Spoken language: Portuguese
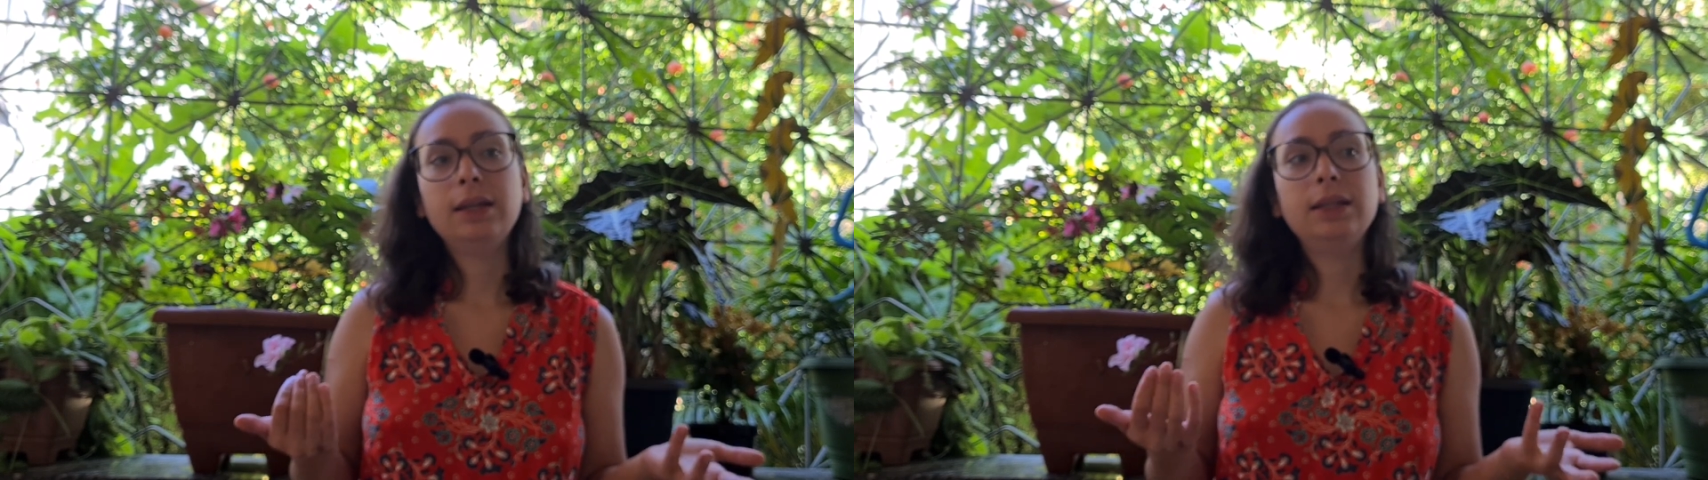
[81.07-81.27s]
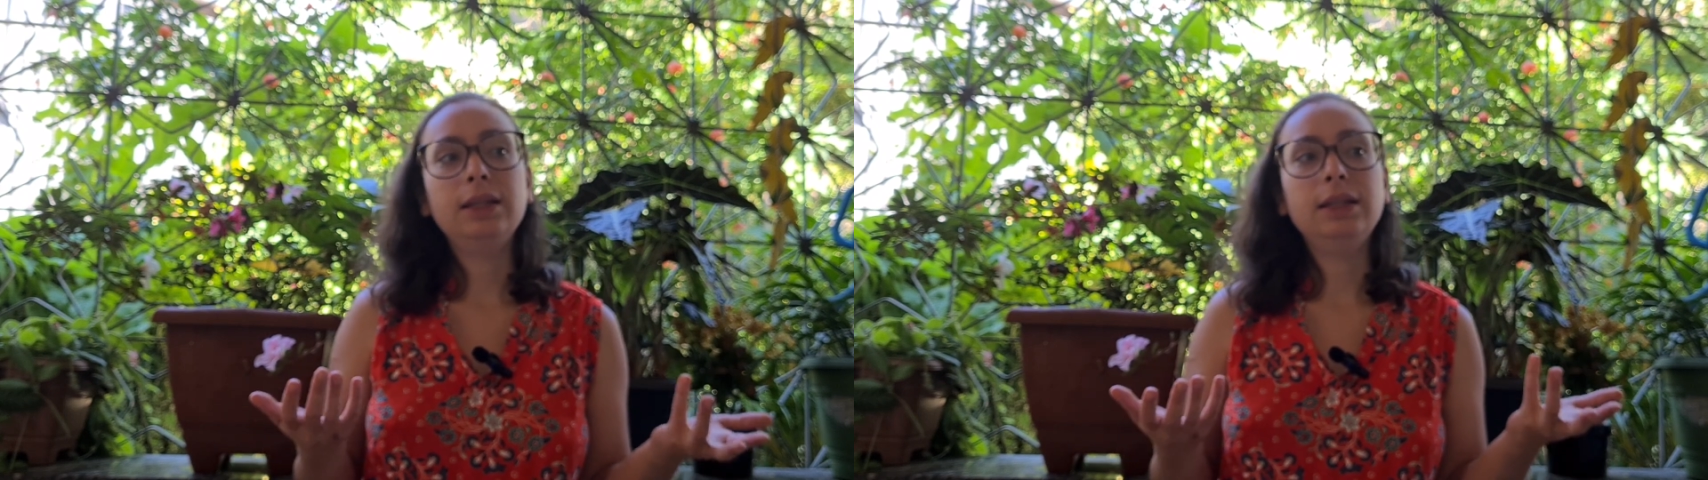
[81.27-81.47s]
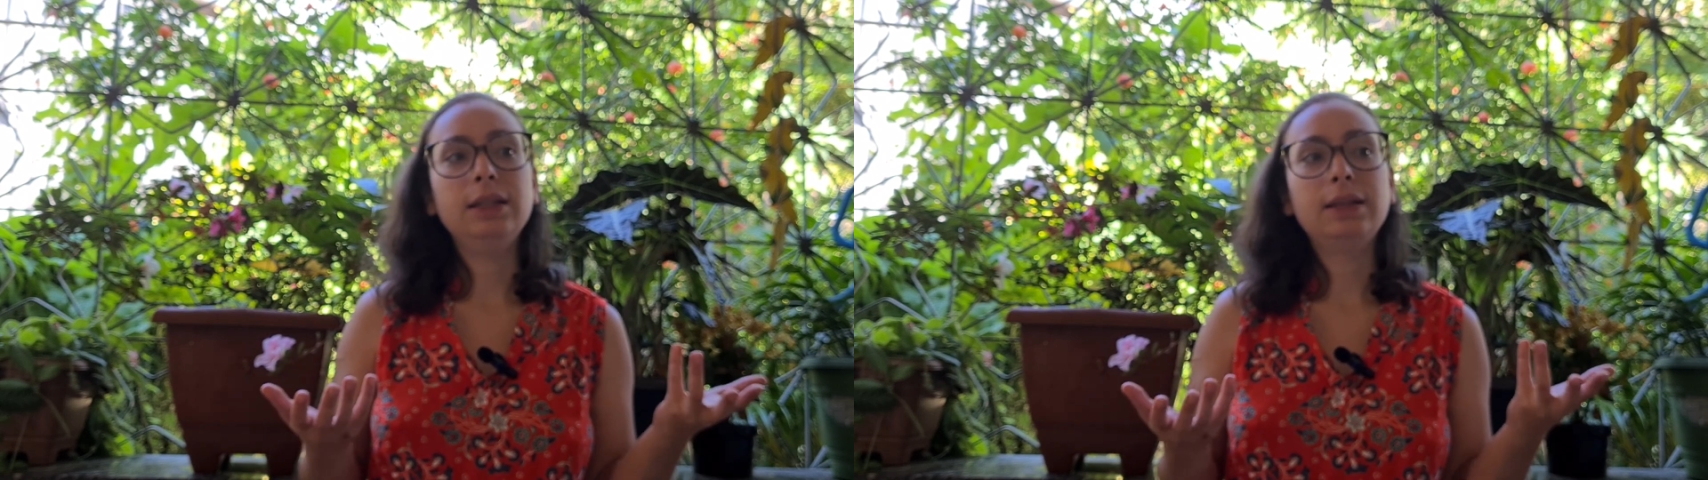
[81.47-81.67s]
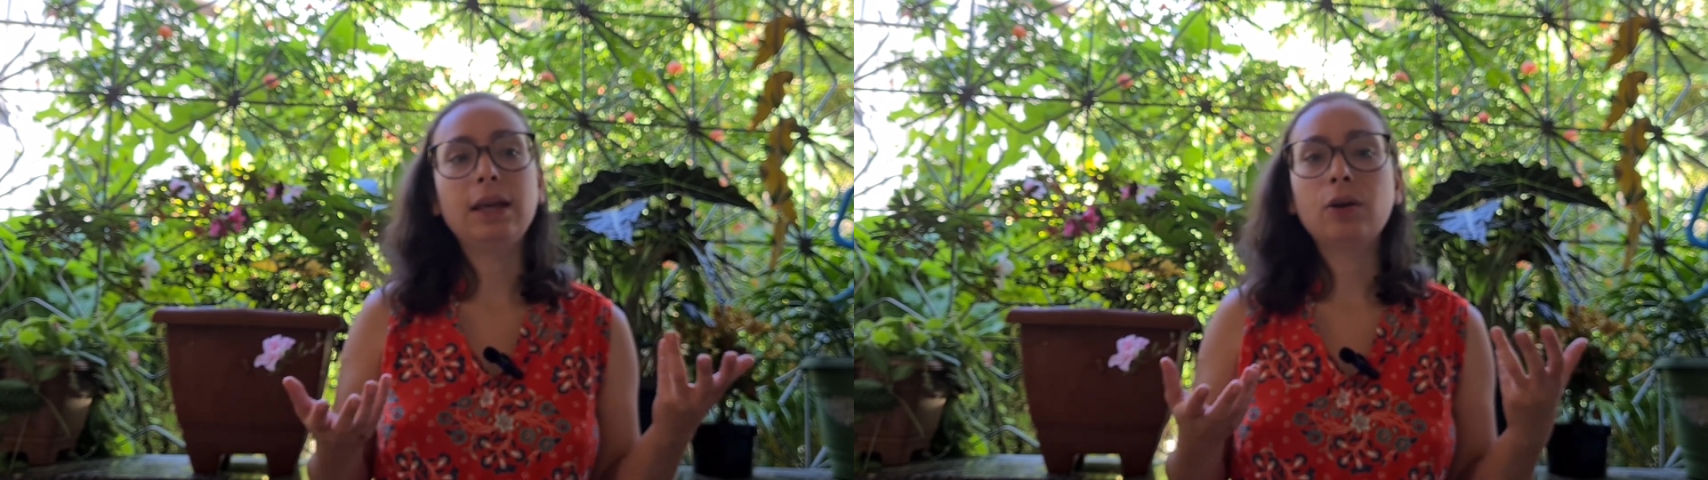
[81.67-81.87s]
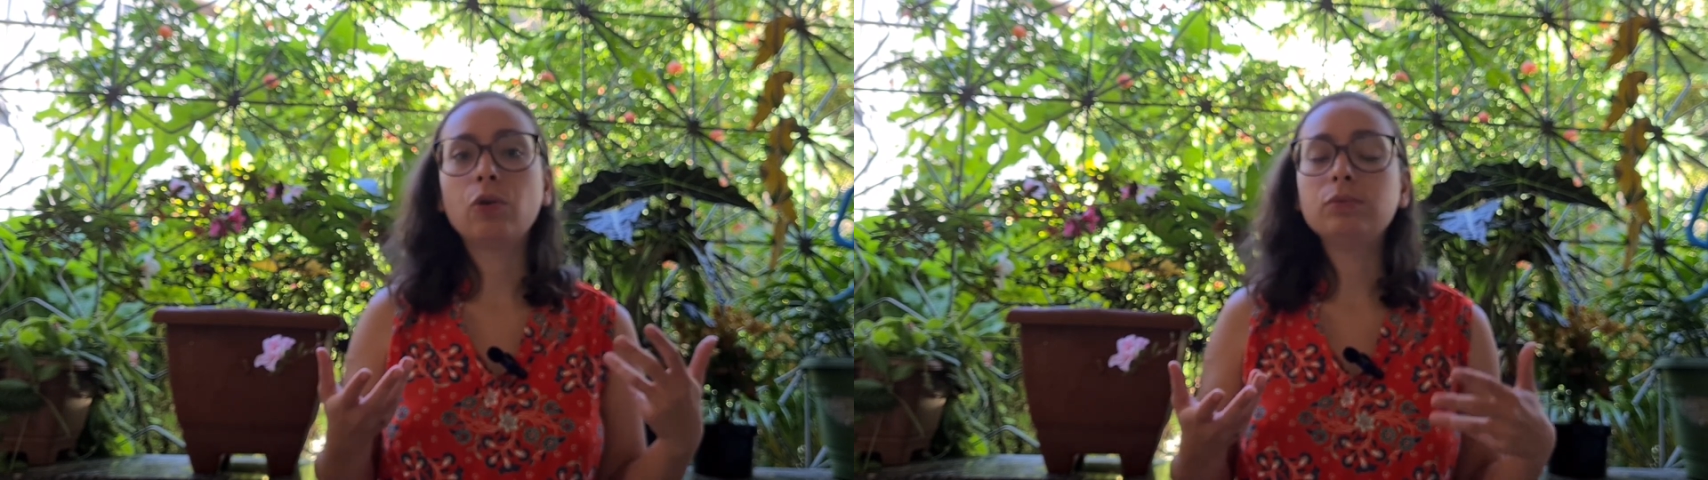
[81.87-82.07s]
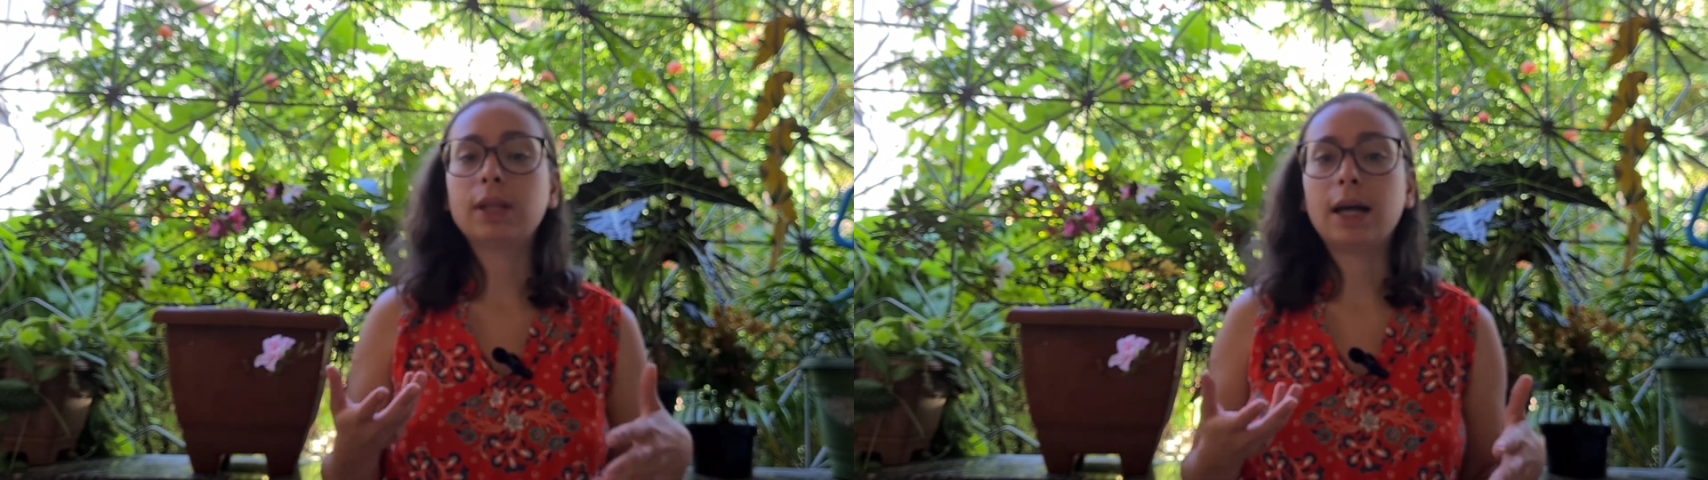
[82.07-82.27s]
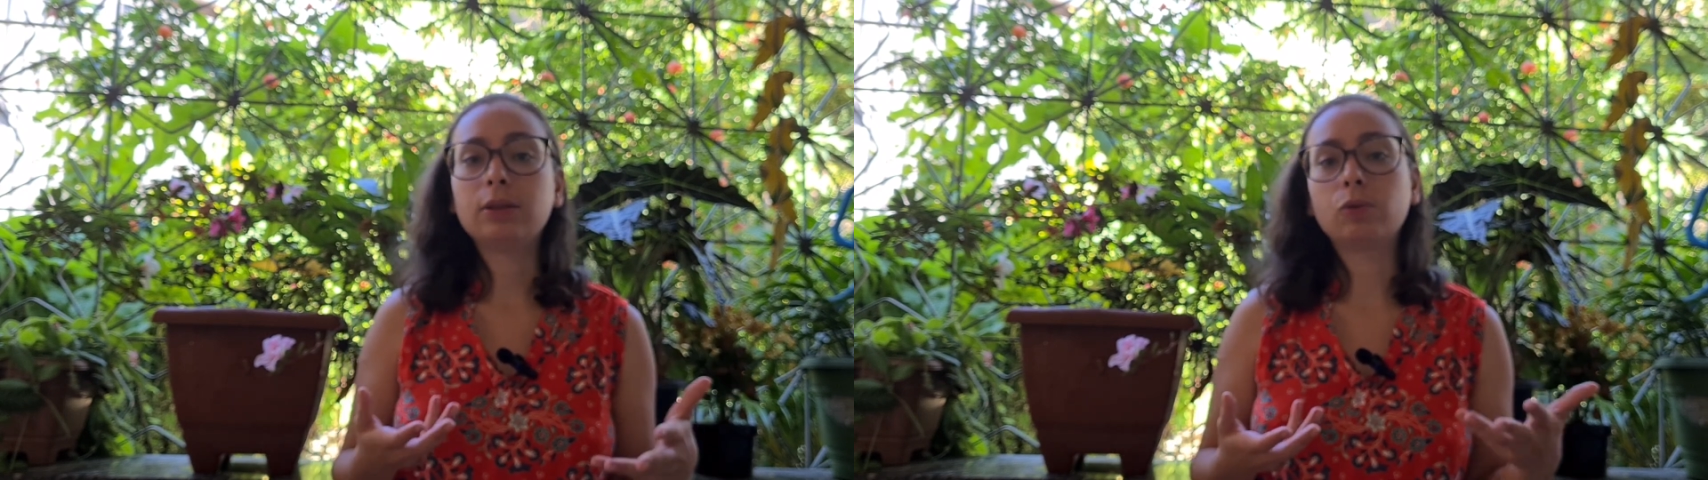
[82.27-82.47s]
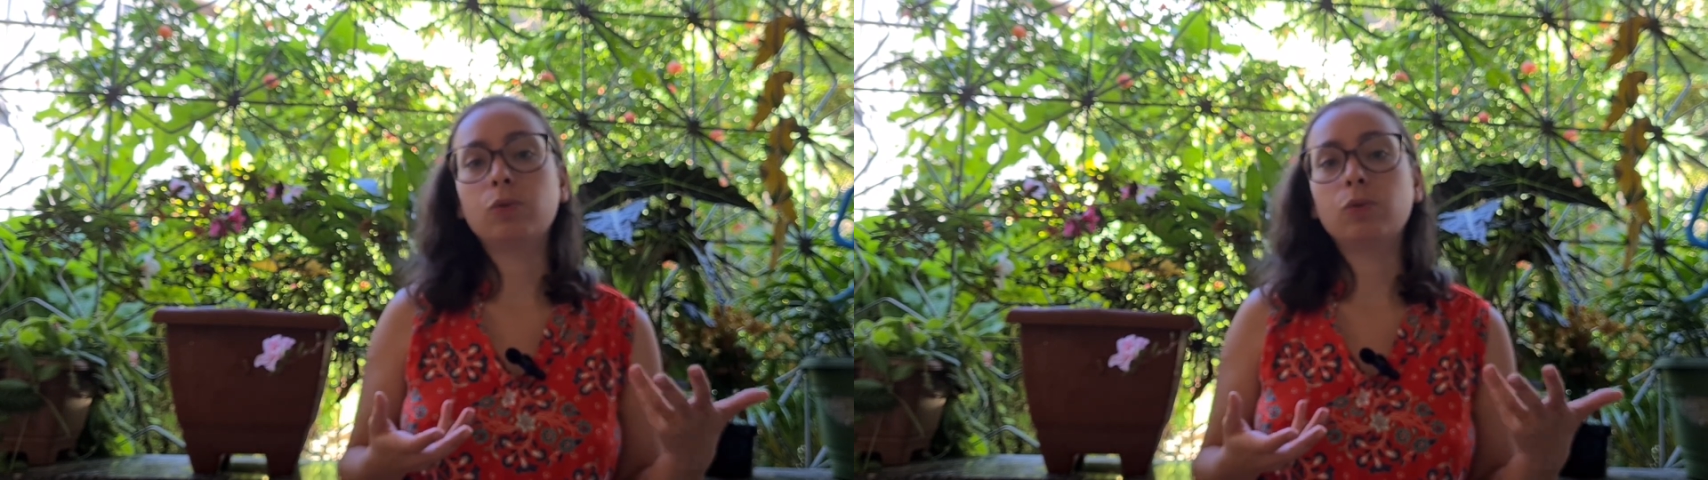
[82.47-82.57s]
e ter contato